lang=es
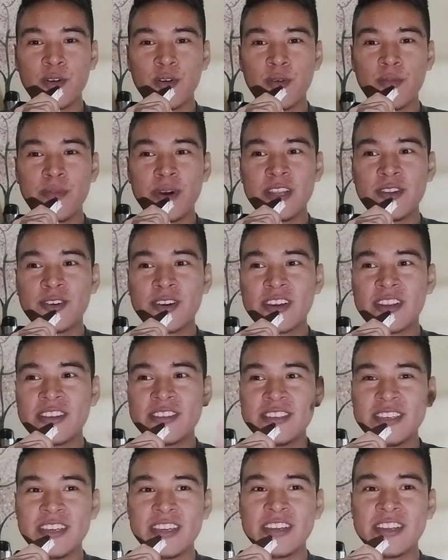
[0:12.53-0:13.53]
o para los que
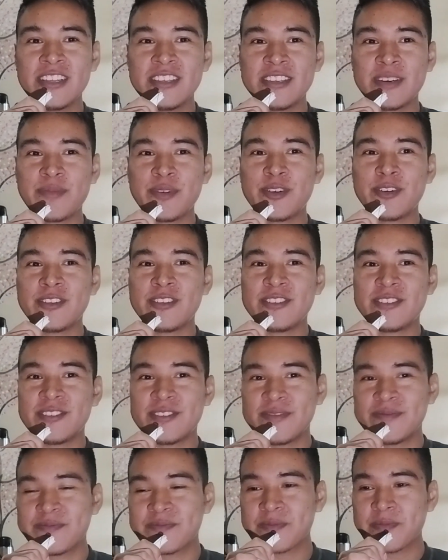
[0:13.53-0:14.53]
recién ingresan, mejor
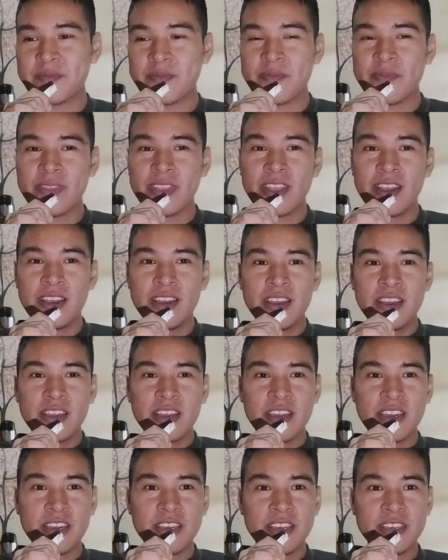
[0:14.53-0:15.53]
dicho,
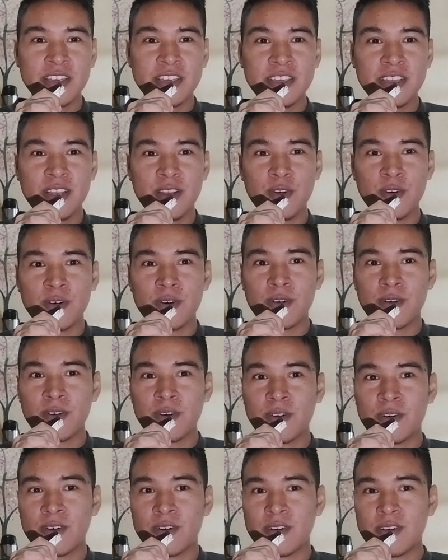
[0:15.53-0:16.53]
que es
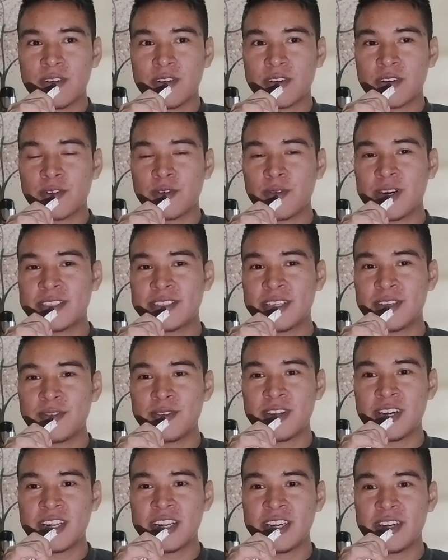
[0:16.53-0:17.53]
lo roba
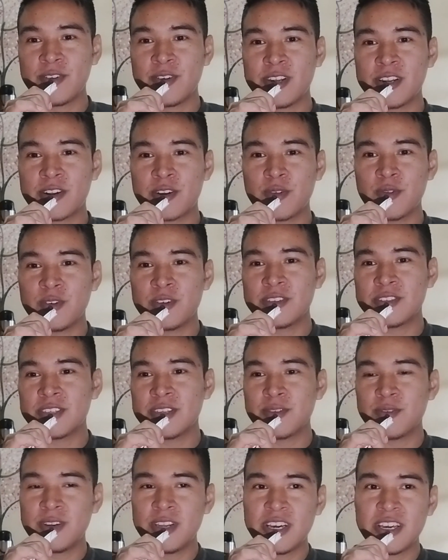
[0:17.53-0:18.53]
celulares o el robo de
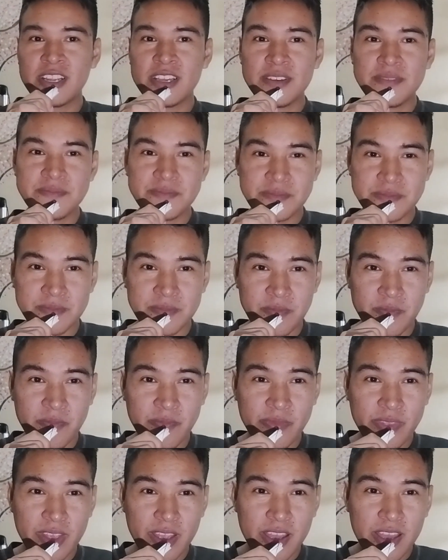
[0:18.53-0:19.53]
celulares.
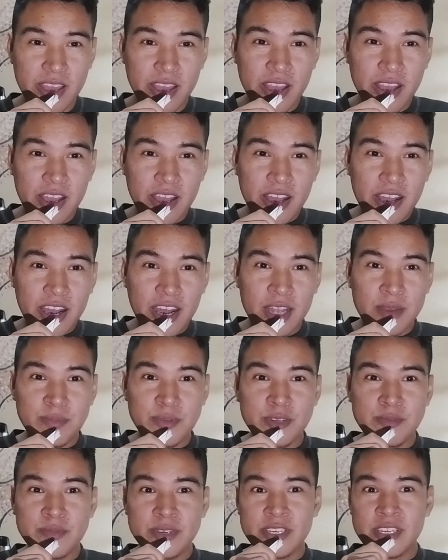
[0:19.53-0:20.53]

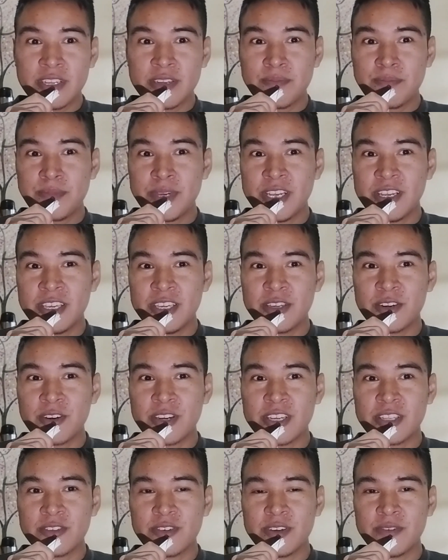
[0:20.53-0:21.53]
Al primer
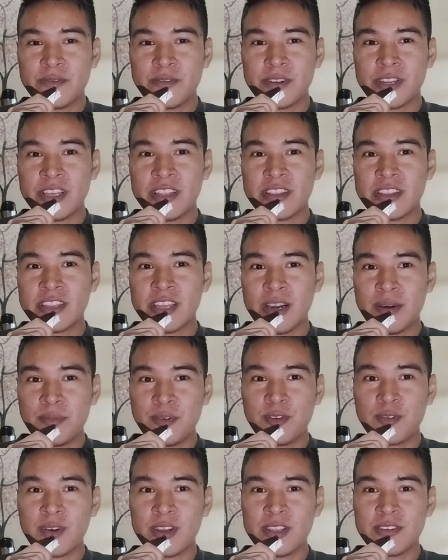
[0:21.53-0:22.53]
peligro que nos
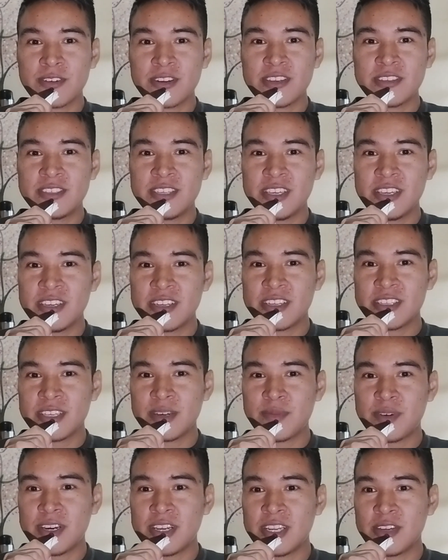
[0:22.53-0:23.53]
enfrentamos cuando recién
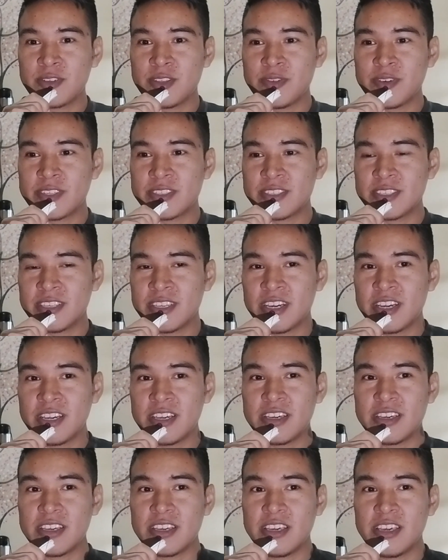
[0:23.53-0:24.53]
ingresamos a la
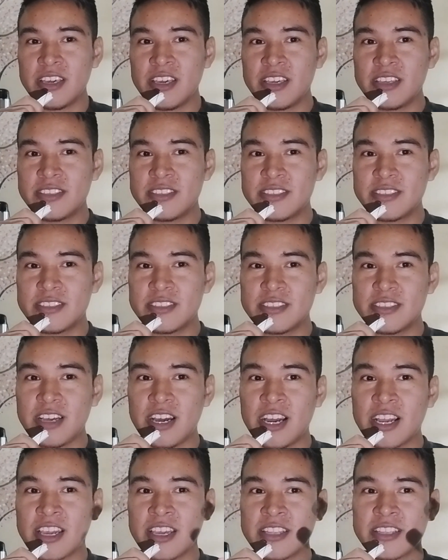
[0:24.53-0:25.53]
universidad es
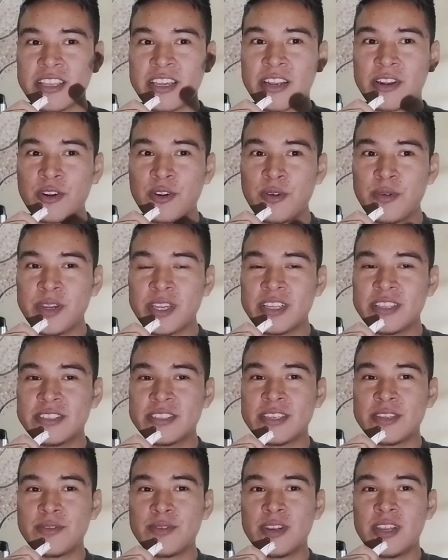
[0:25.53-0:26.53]
a que te roben
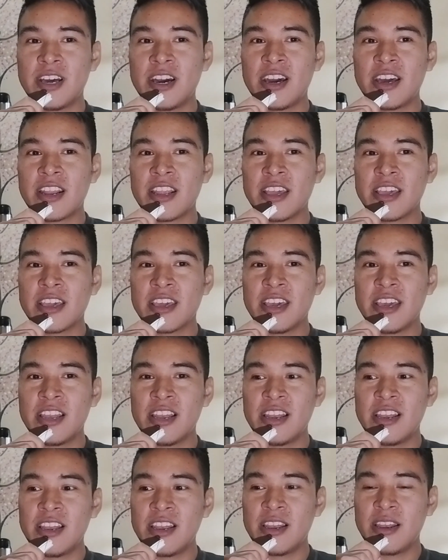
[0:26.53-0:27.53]
el celular en
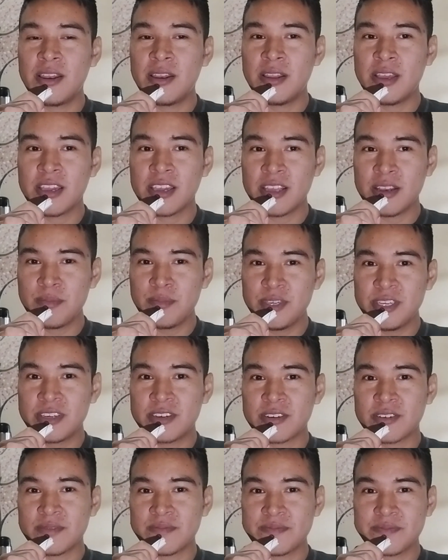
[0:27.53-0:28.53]
el, en el
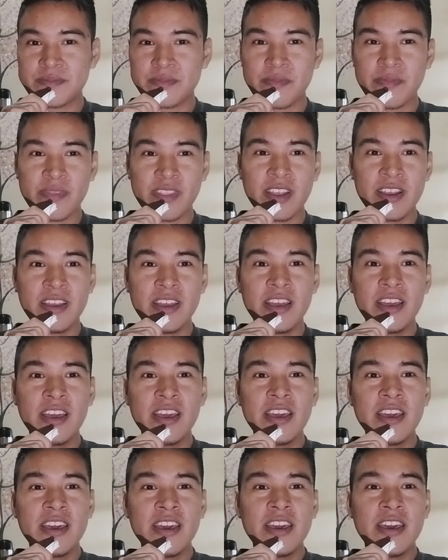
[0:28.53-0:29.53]
micro
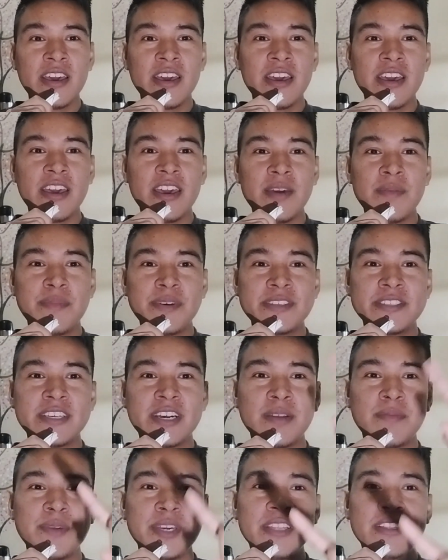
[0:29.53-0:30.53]

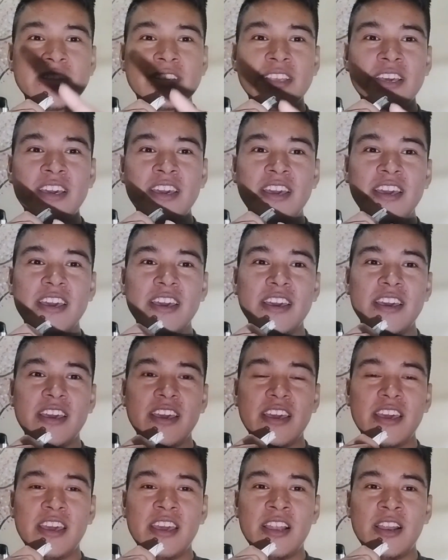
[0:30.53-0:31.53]
especialmente
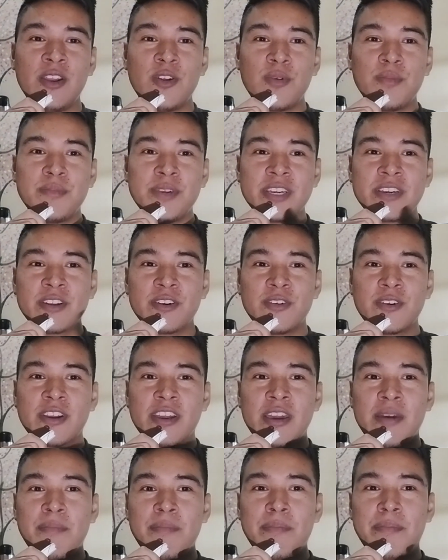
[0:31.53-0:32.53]
en los micros
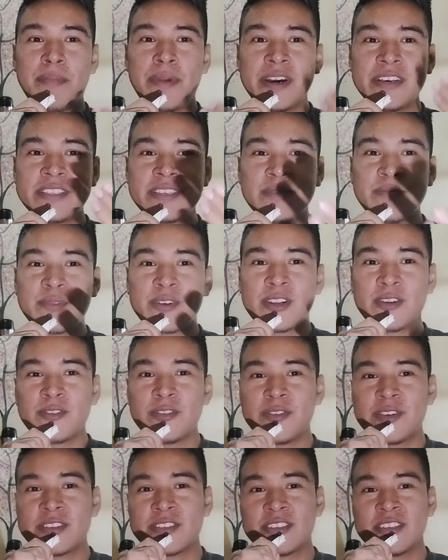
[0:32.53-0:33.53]
que pasan por la
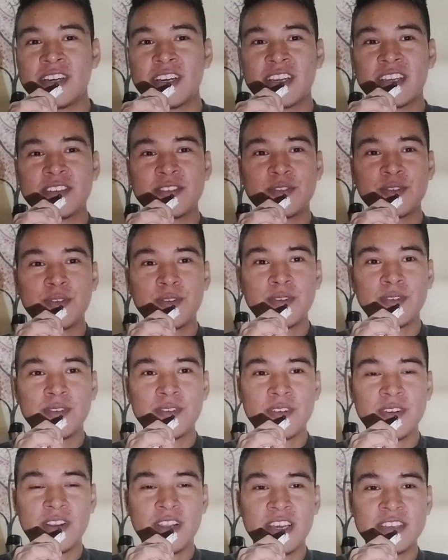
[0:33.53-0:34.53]
universidad, que
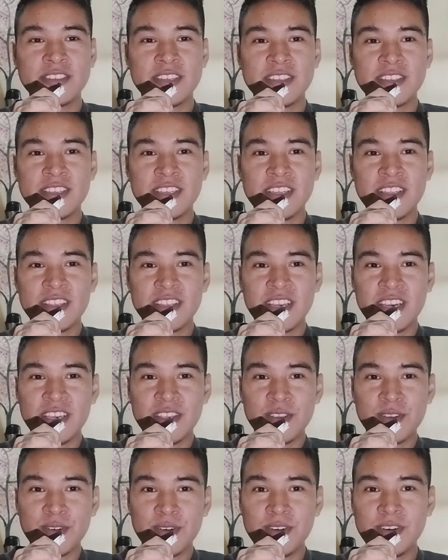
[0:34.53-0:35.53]
son las
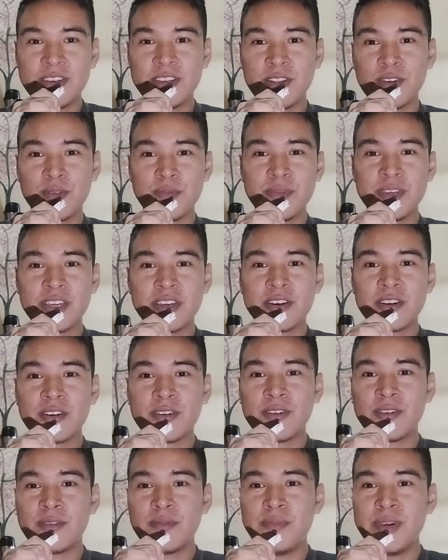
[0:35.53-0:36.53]
72 y los
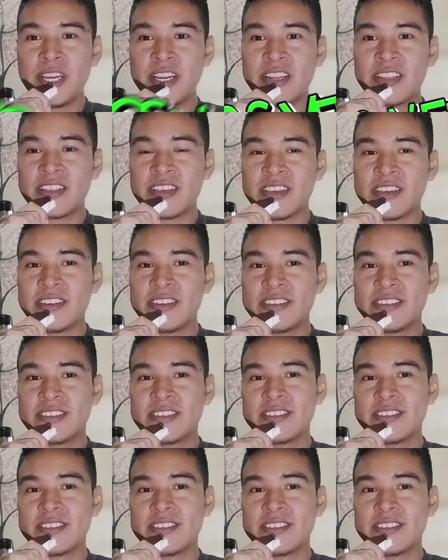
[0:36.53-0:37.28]
micros verdes.